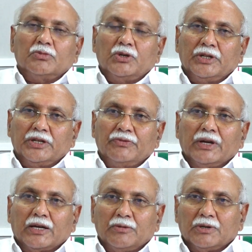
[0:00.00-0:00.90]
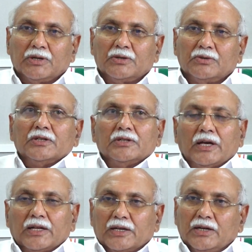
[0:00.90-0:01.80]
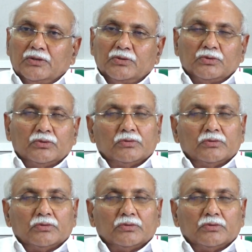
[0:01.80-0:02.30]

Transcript: బుల్లినేని వెంకమ్మ గారు నాన్నగారు